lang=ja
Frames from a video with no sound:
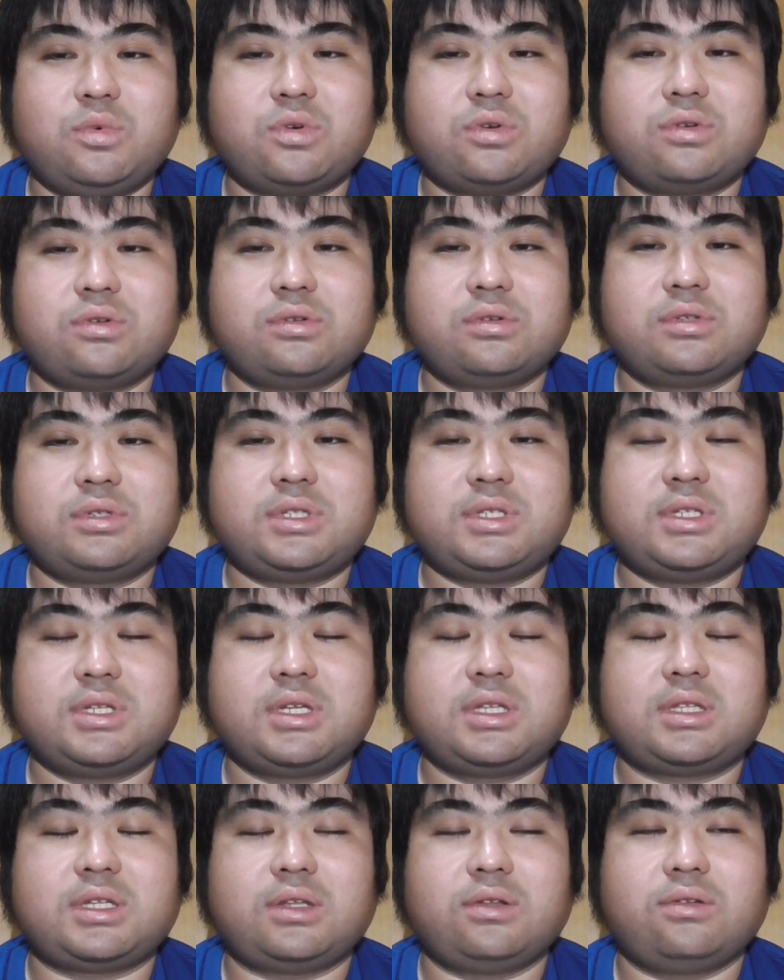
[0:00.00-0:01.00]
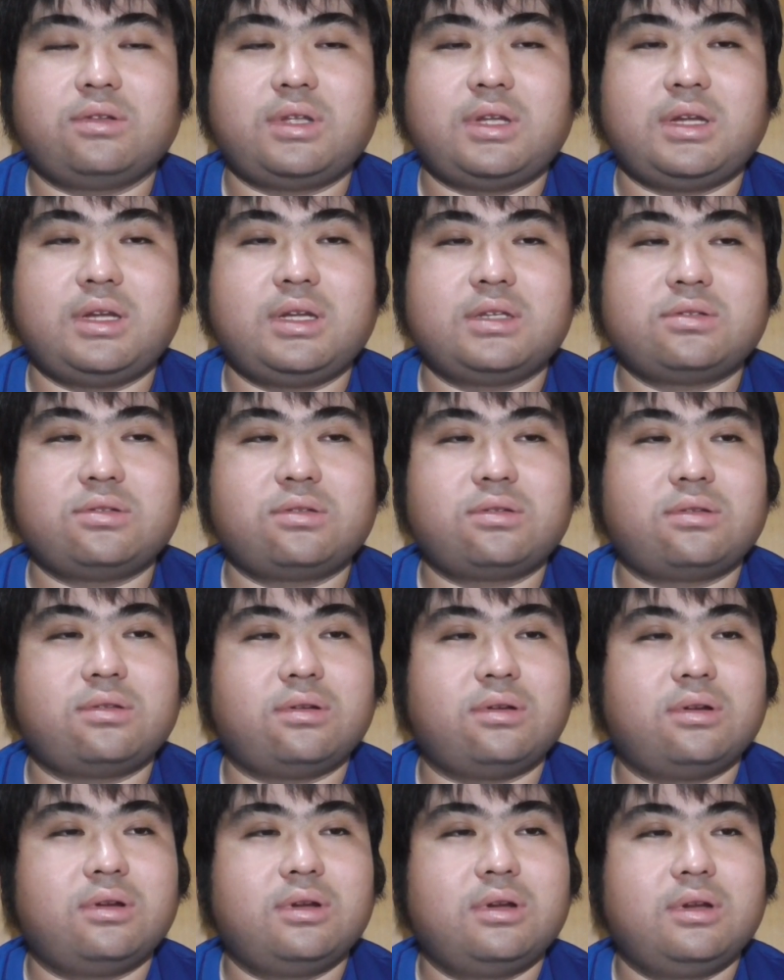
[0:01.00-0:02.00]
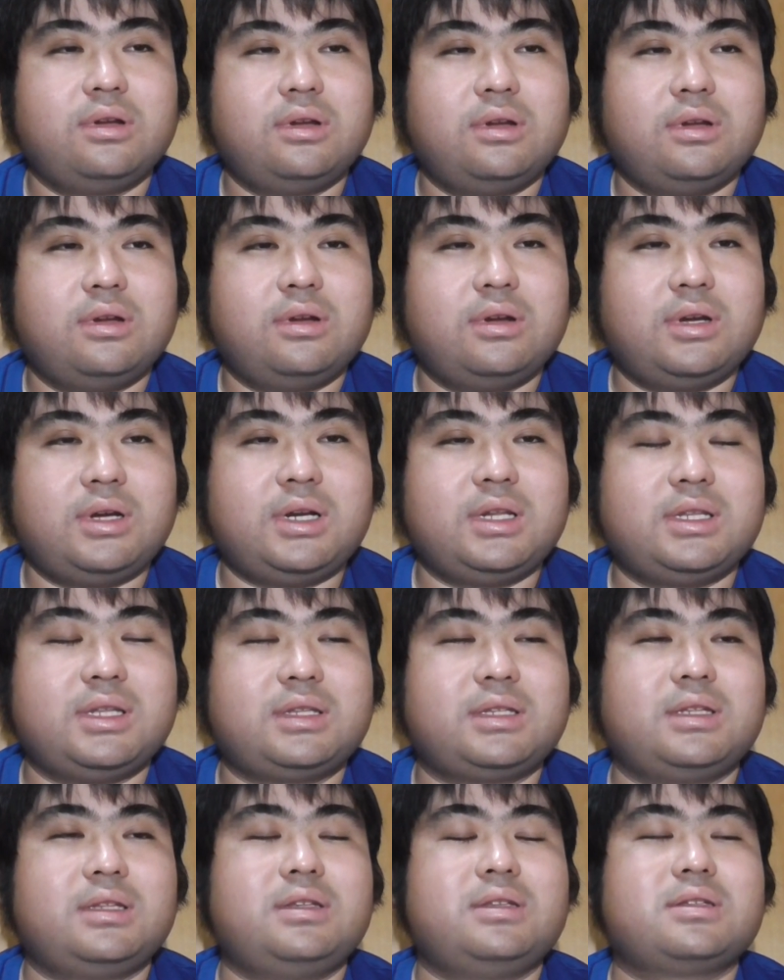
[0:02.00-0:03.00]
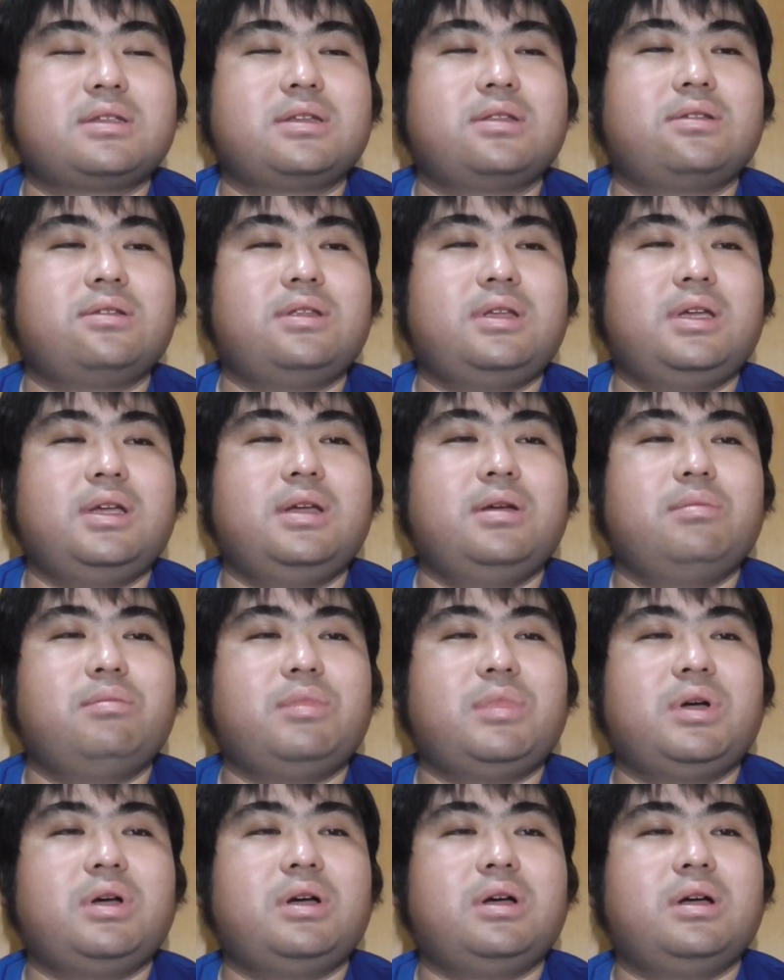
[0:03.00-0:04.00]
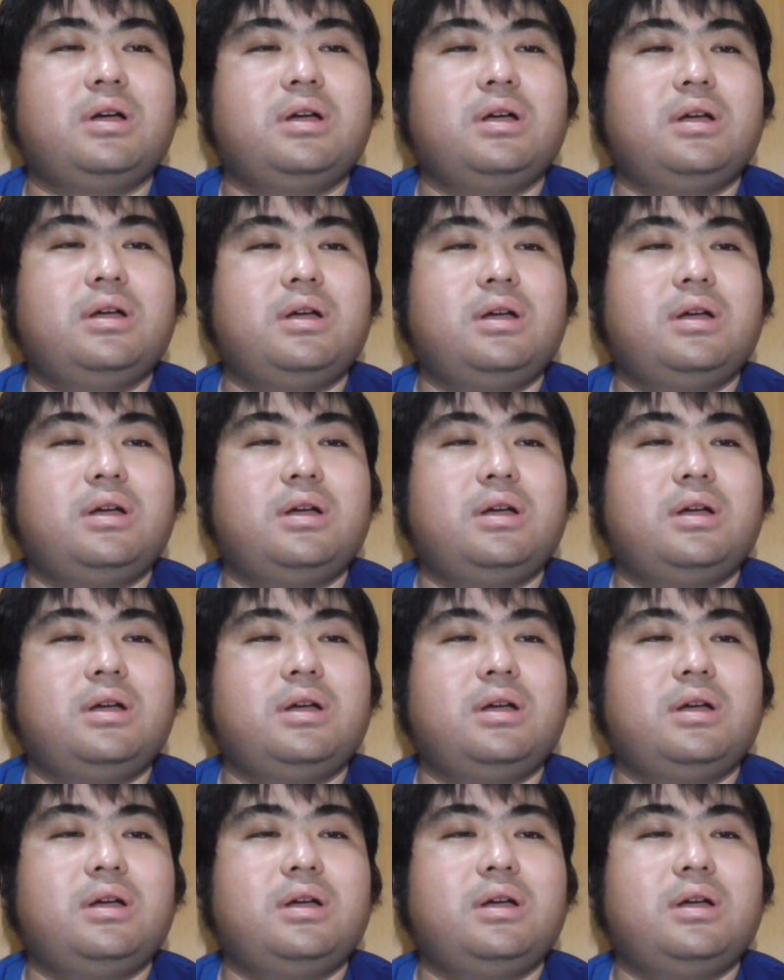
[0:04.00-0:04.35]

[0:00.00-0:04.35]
目しすぎたのでちょっとあれだったんですけどねま